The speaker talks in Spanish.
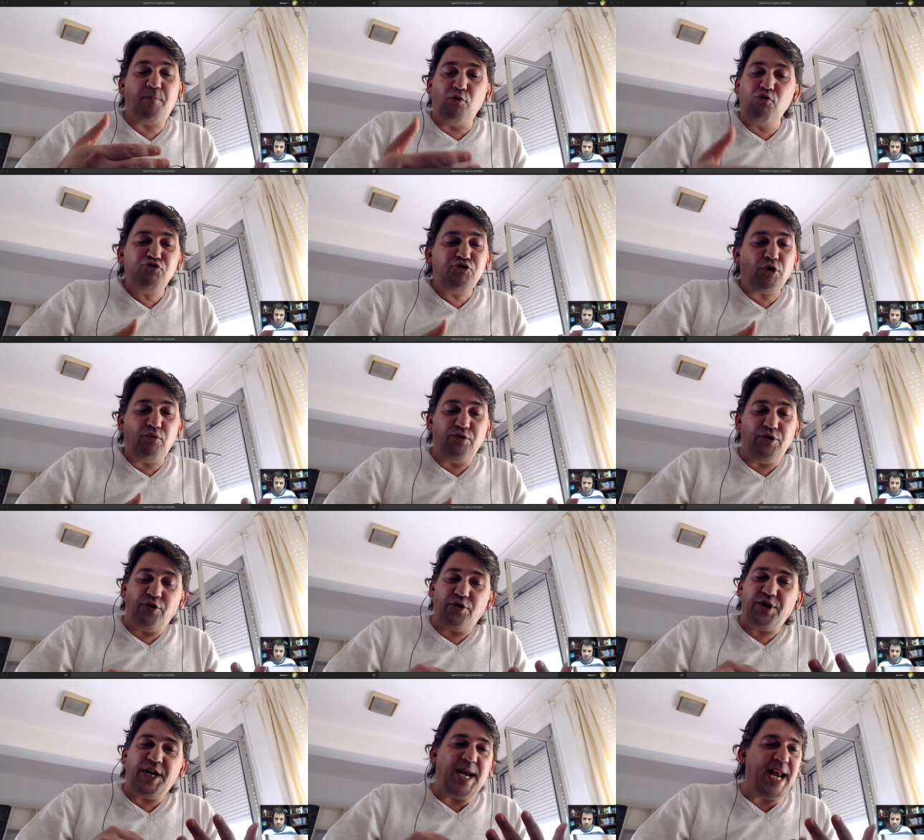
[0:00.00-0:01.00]
punto
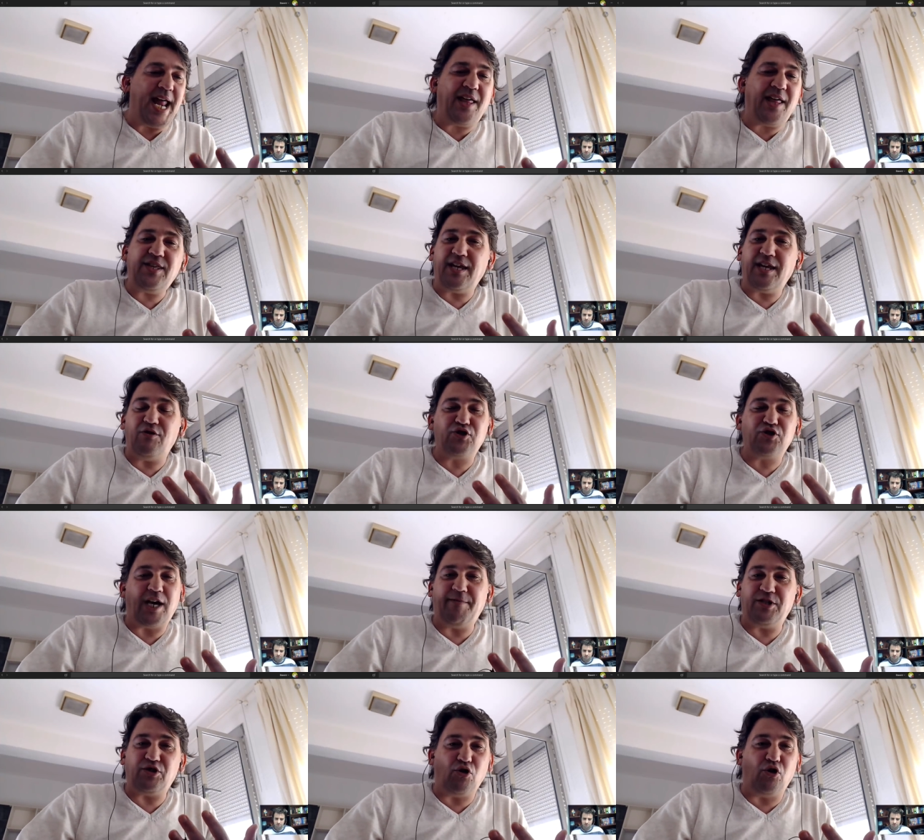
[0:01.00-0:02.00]
uno, nadie lo
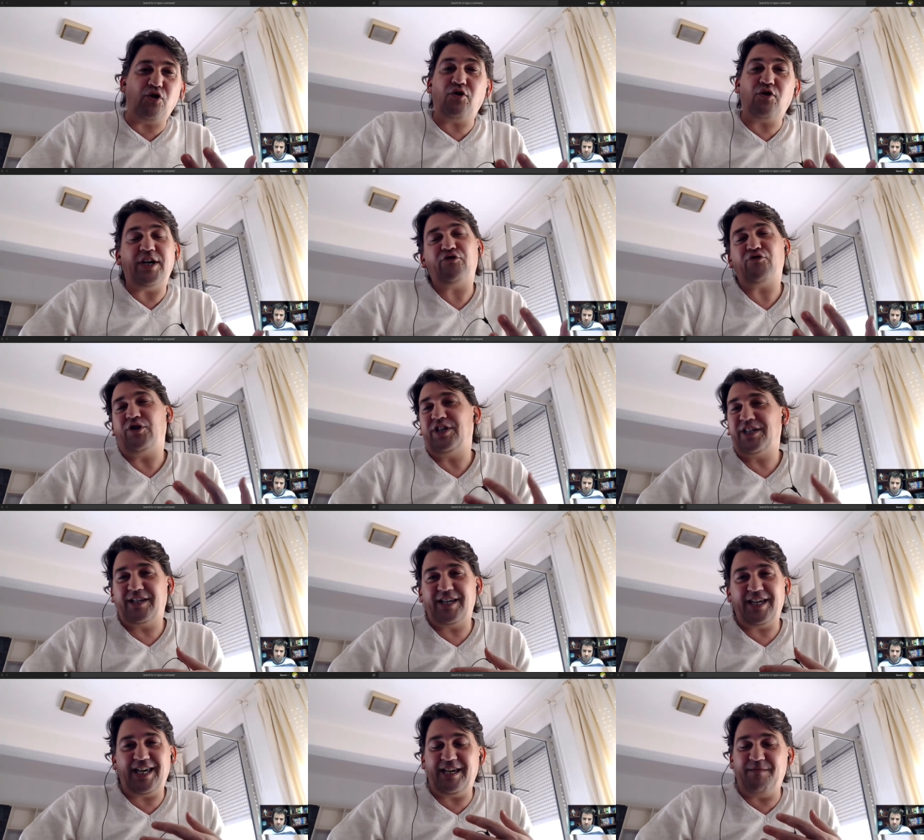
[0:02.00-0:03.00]
sabe todo, eso
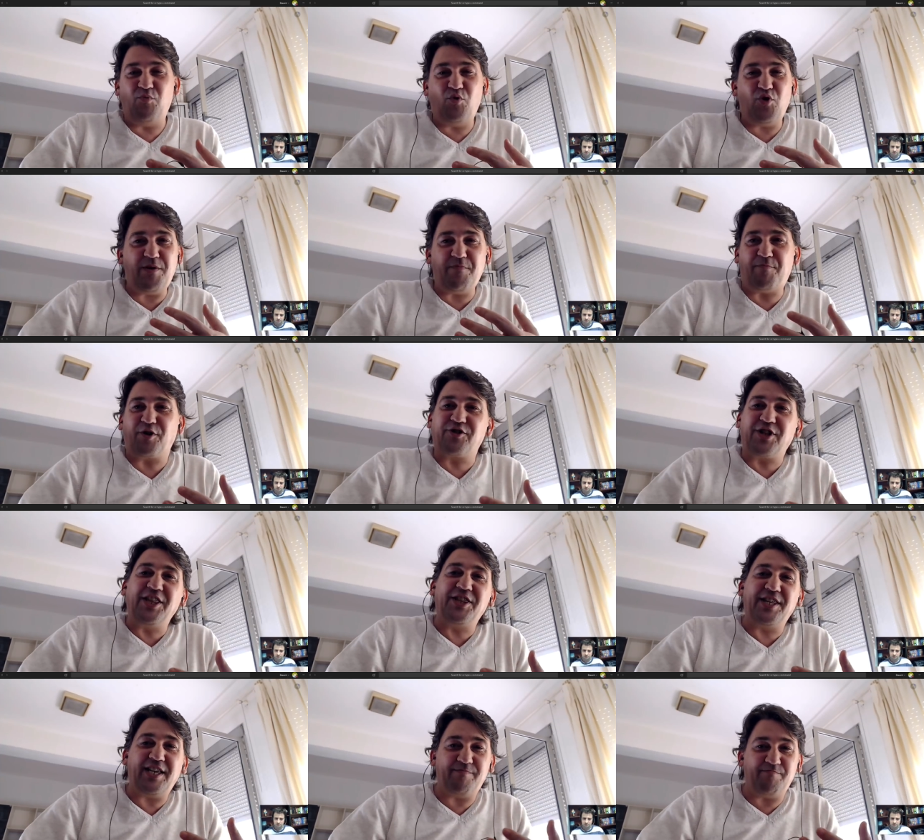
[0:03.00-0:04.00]
es muy
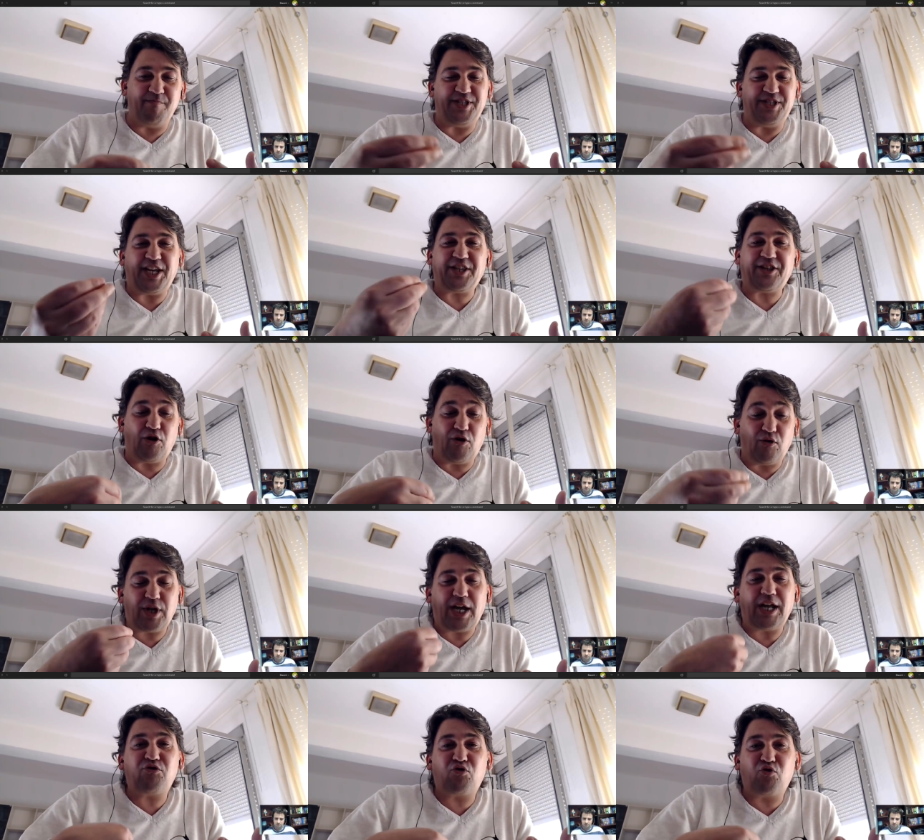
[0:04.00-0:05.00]
importante
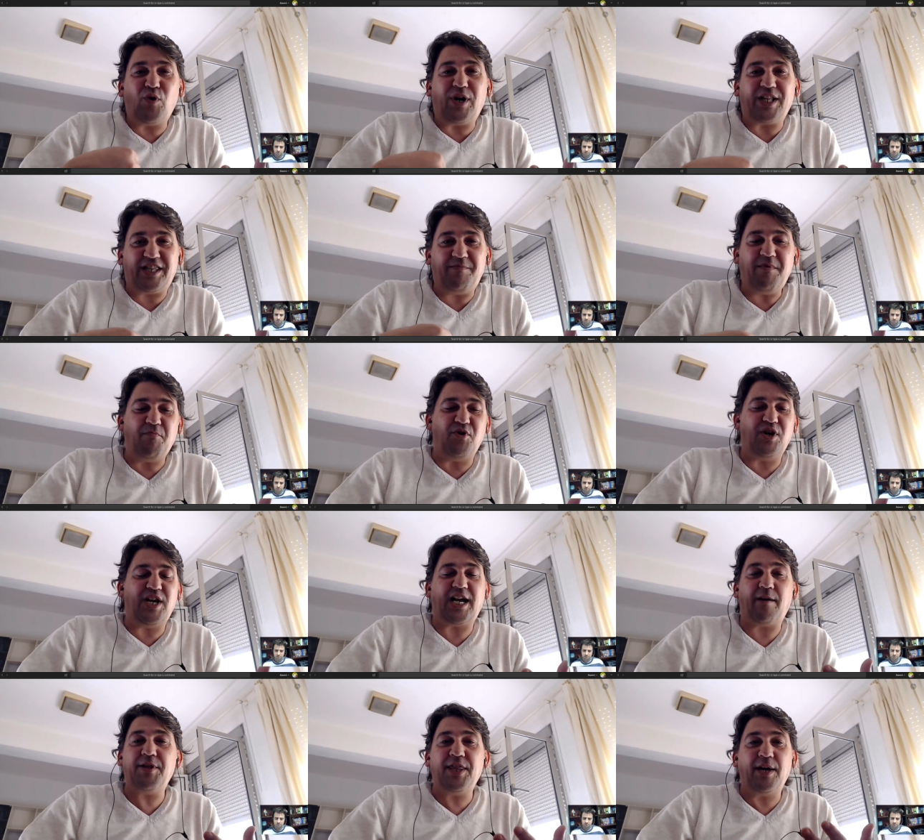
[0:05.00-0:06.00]
metértelo tú a ti mismo en
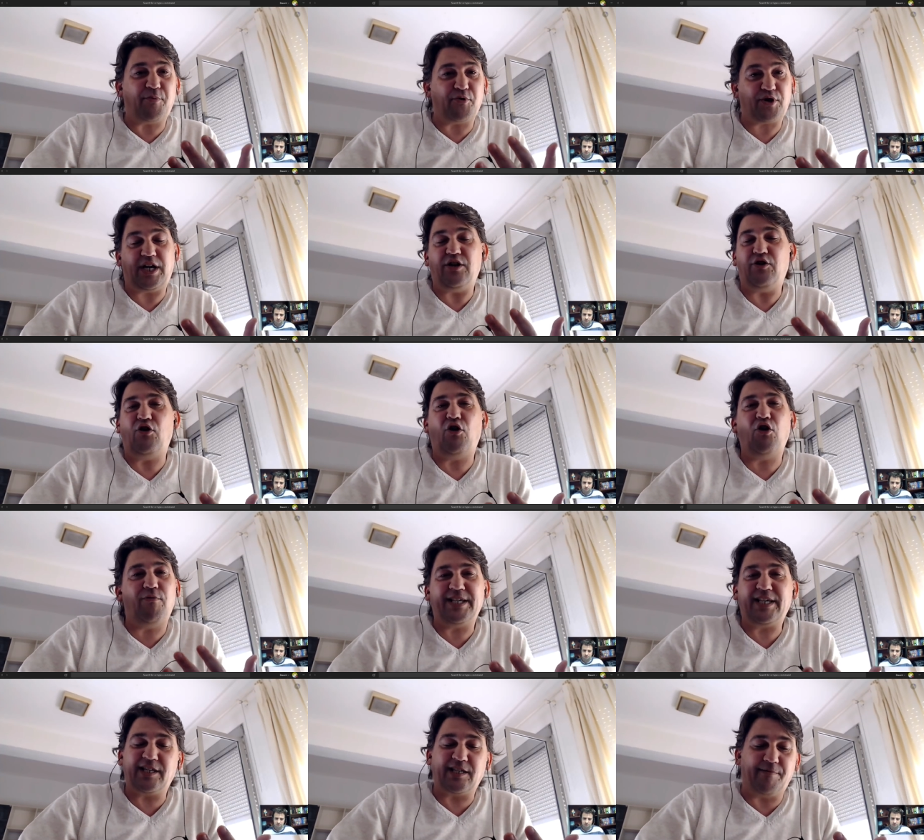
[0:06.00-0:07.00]
la cabeza porque no lo
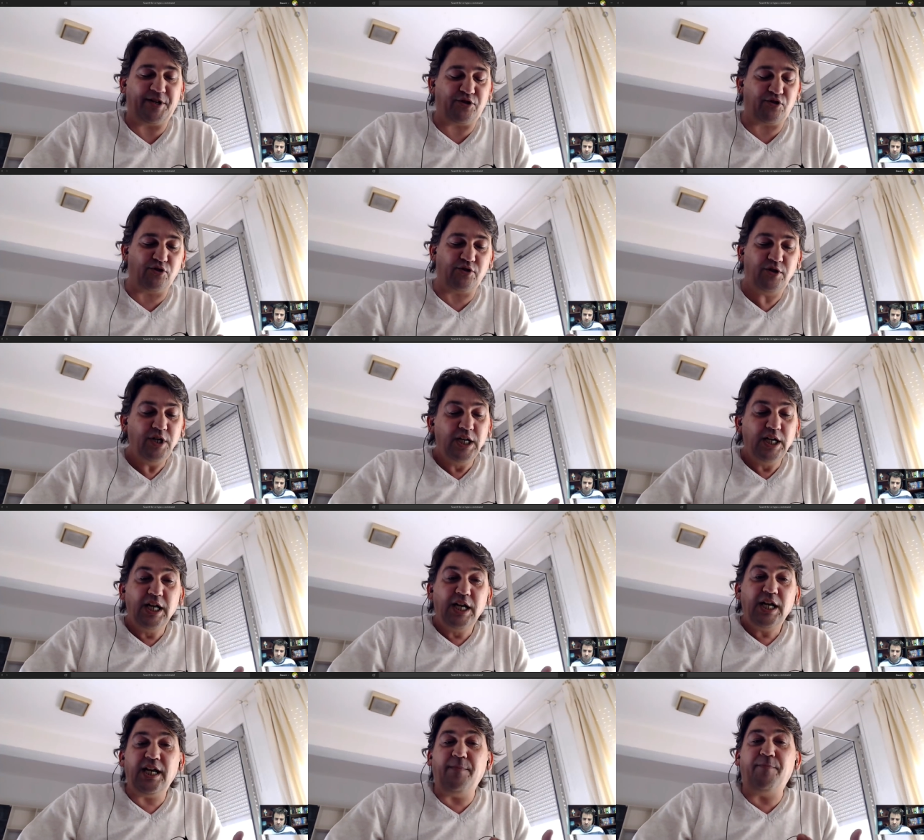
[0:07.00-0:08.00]
vas a saber todo
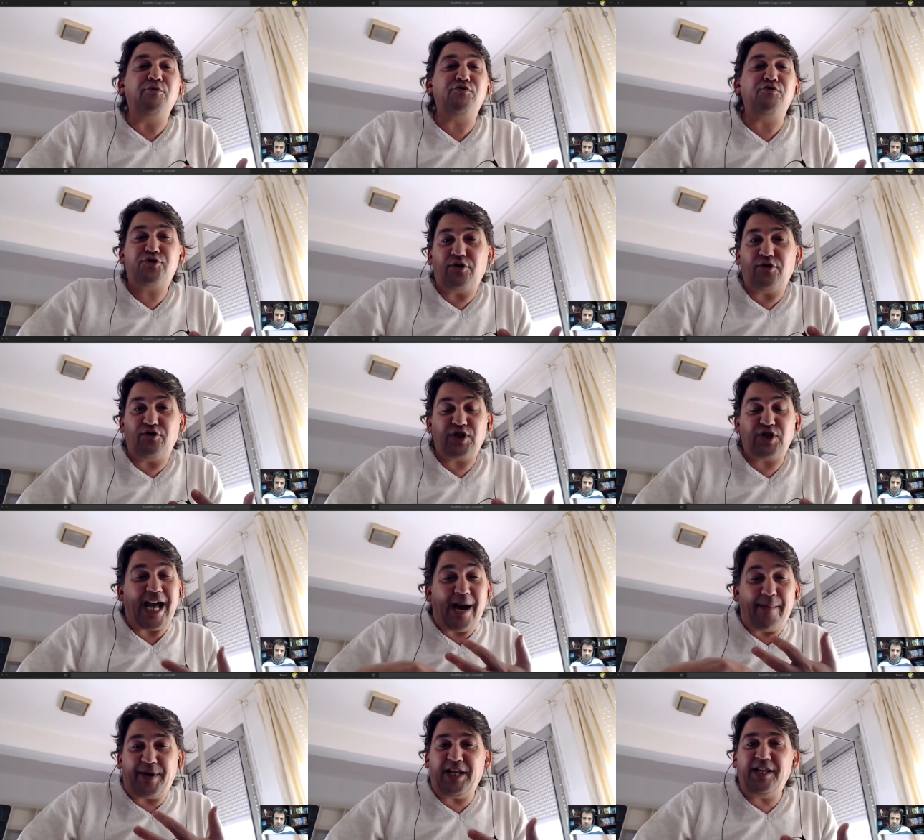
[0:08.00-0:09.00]
y punto dos,
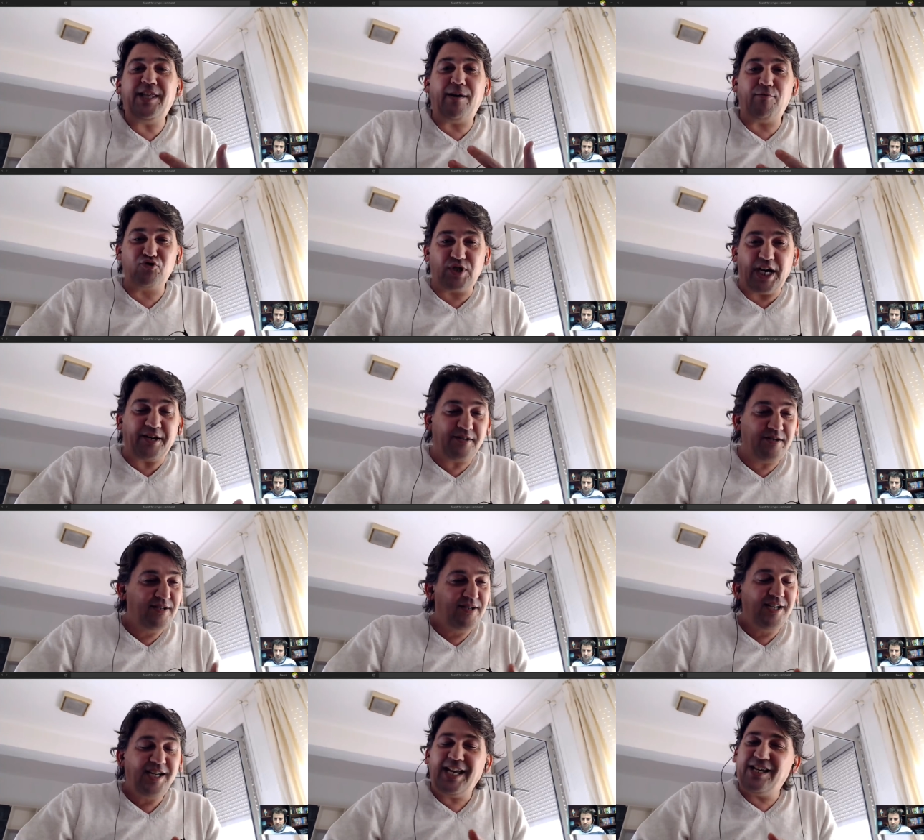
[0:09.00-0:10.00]
aprende a buscar.
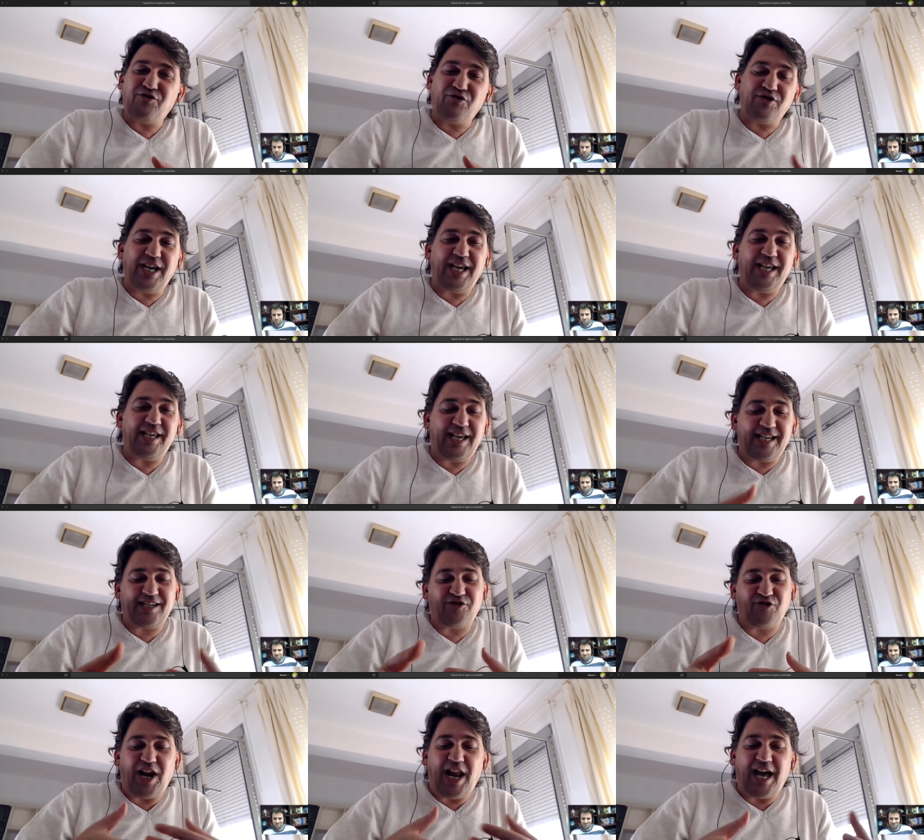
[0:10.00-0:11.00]
Eso, e,
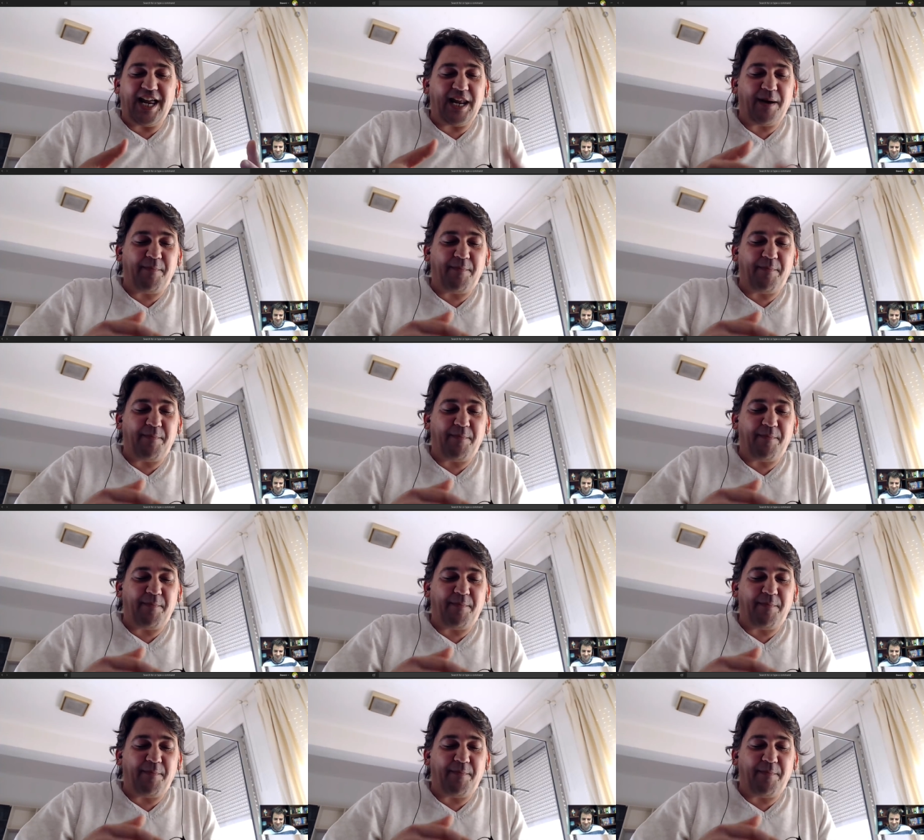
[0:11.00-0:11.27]
esas son las